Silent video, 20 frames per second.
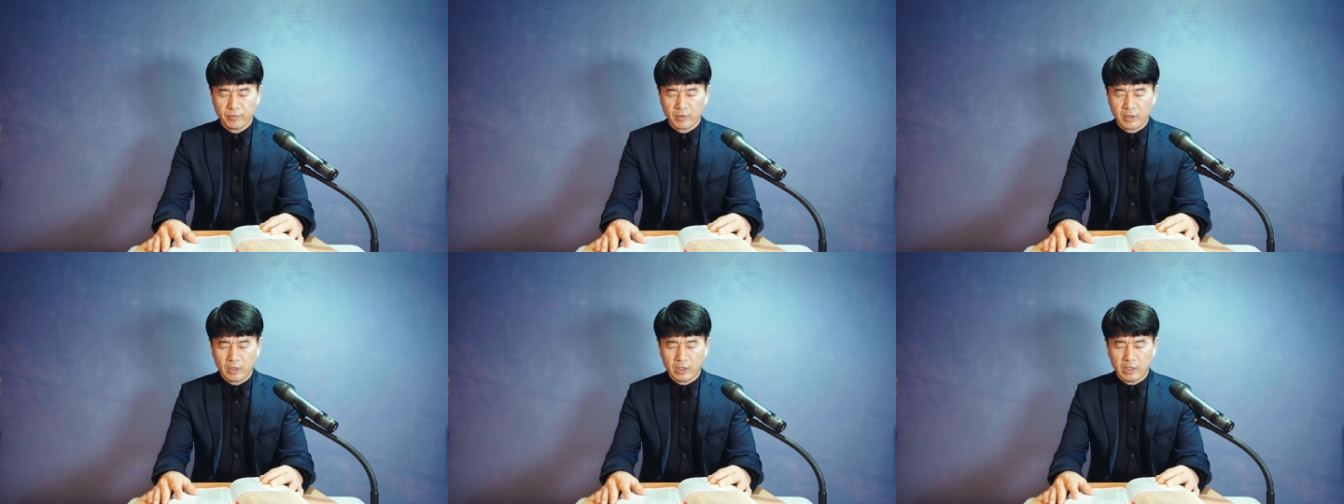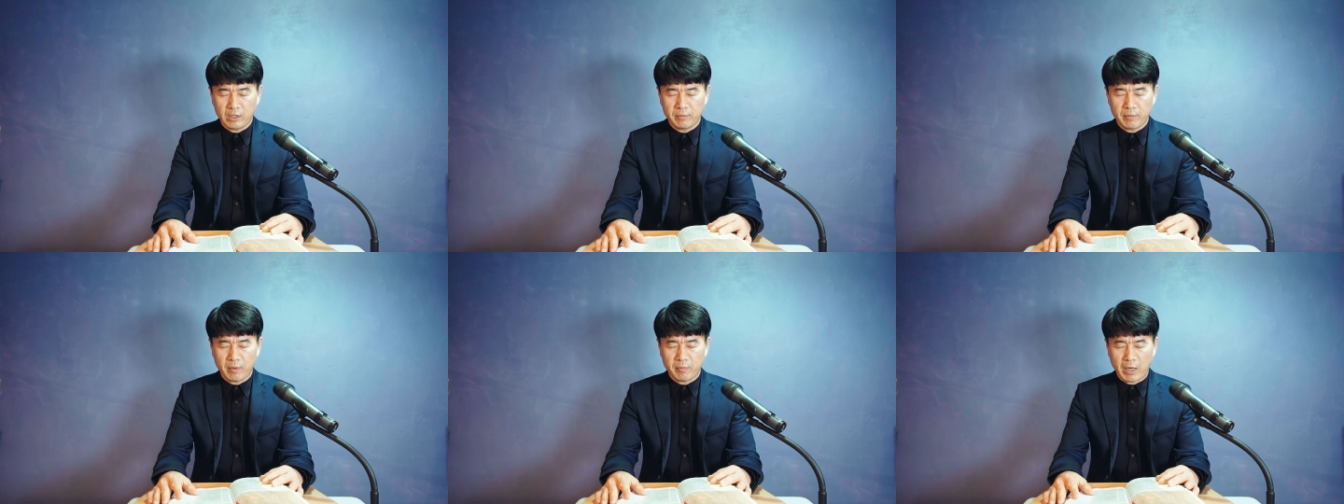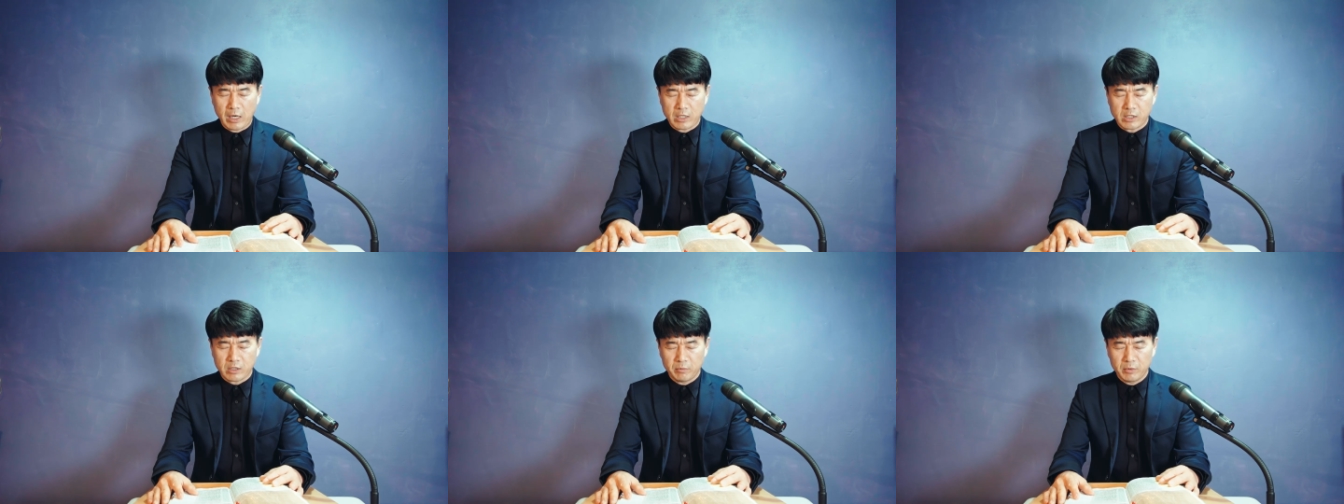하나님의
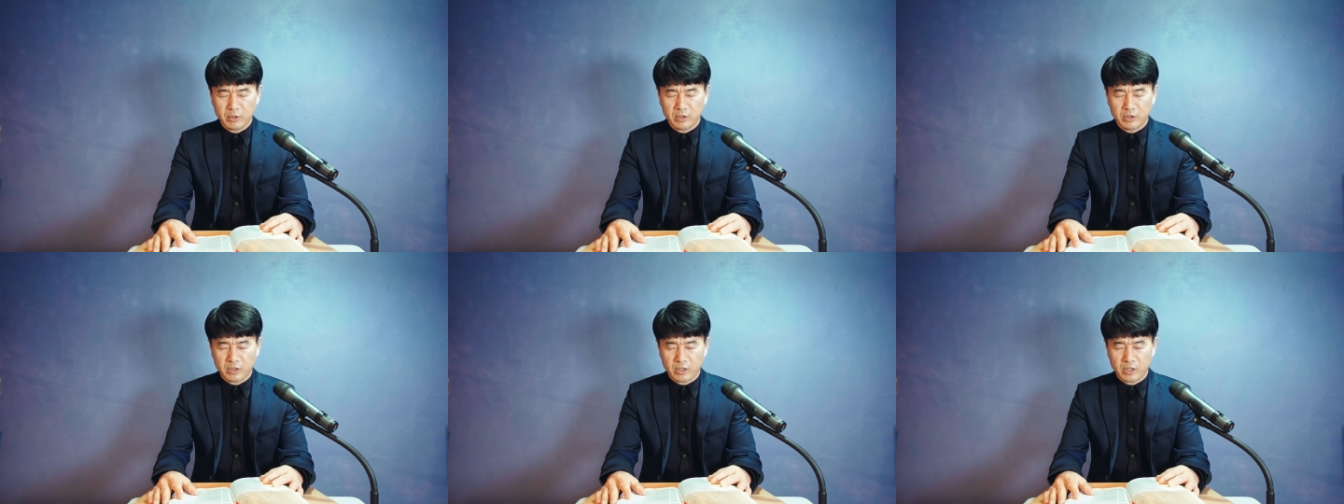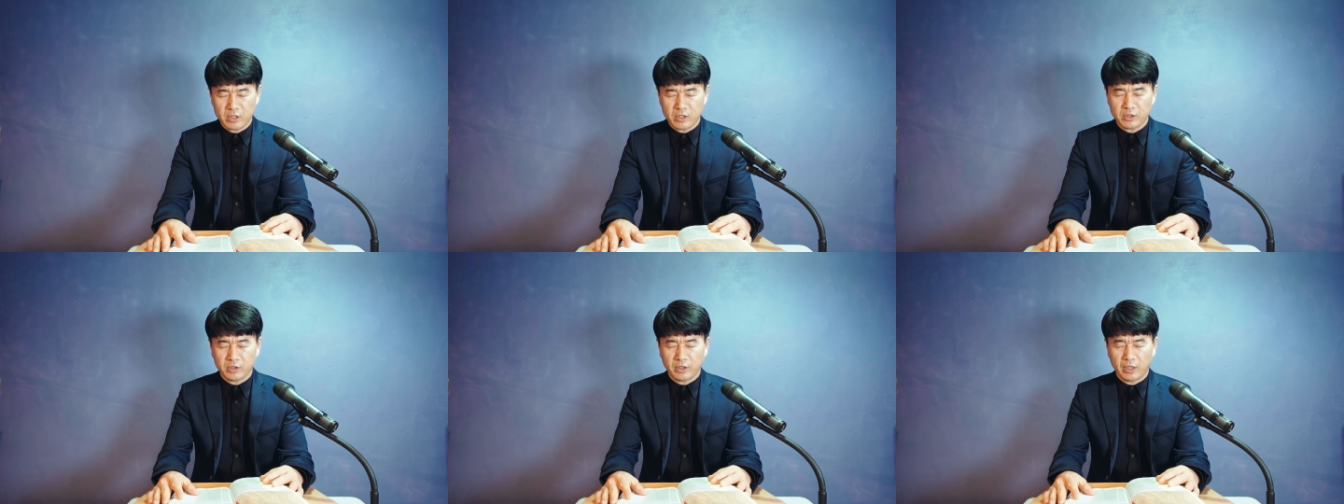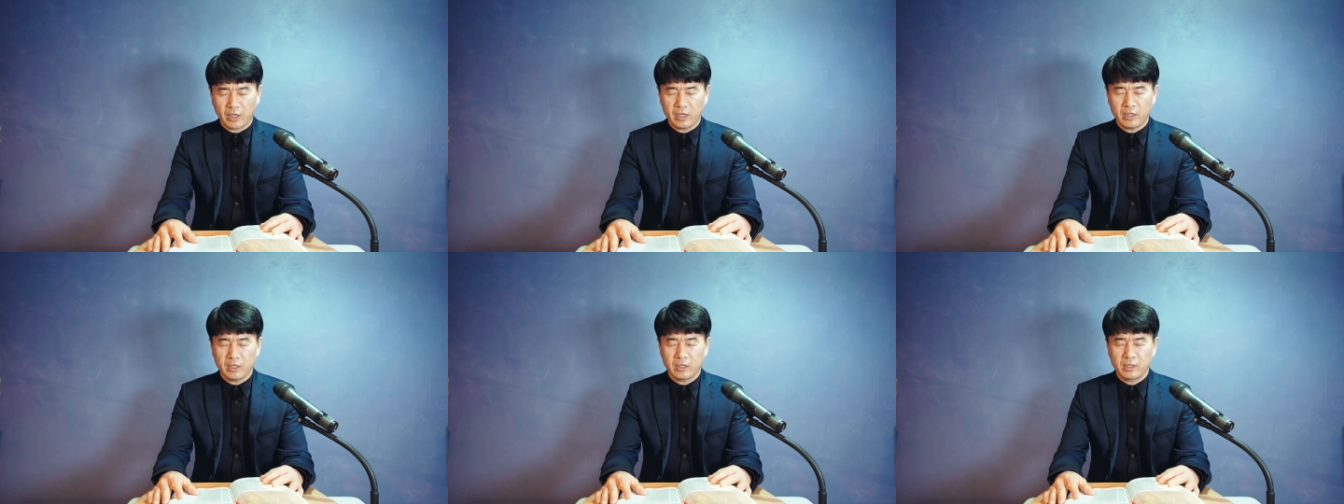말씀을 듣기
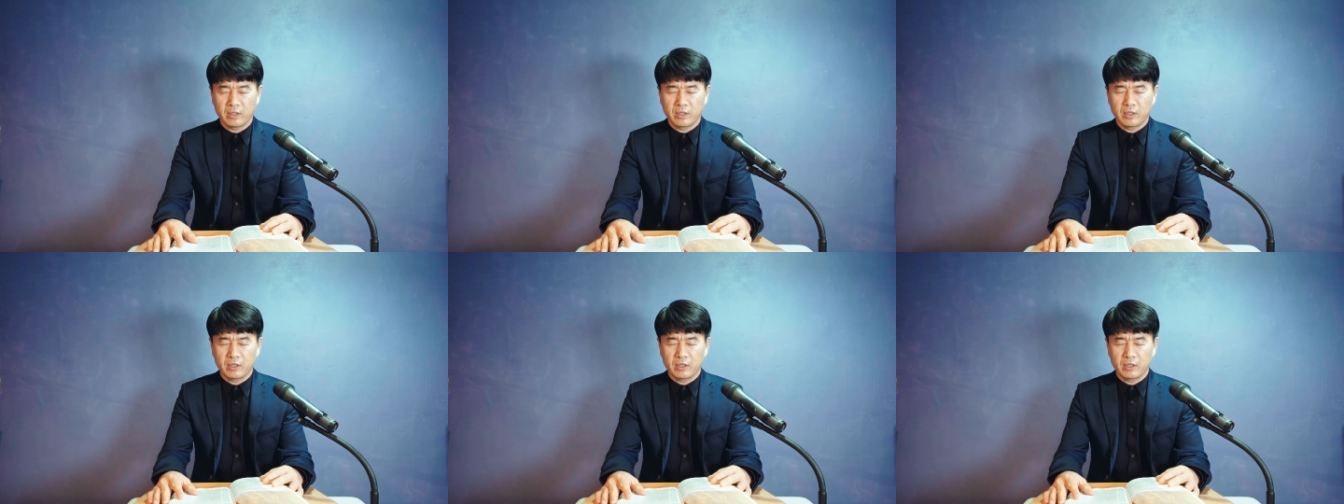전에